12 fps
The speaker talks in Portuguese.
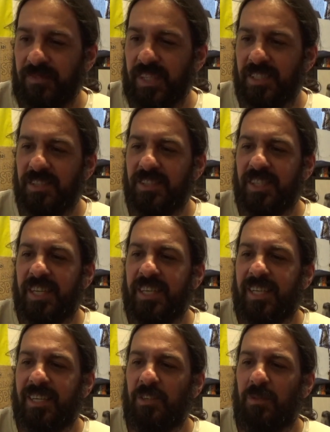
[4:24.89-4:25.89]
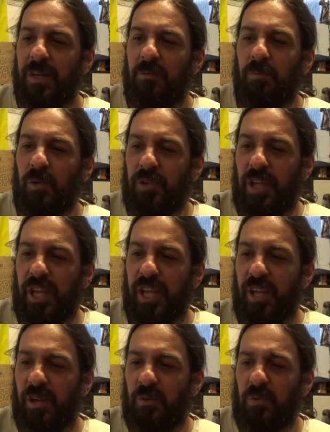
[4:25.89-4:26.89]
dizer aí que ele não é um
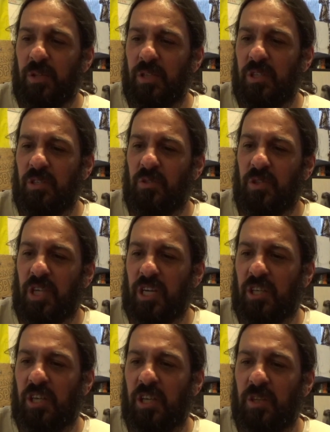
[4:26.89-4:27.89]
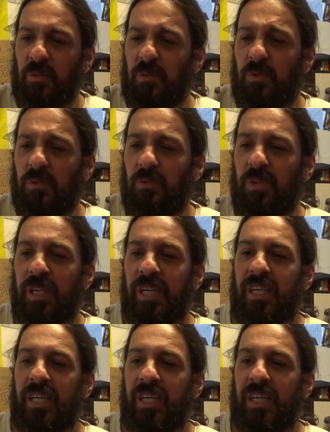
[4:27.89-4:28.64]
modelo, que isso, que aquilo, tudo.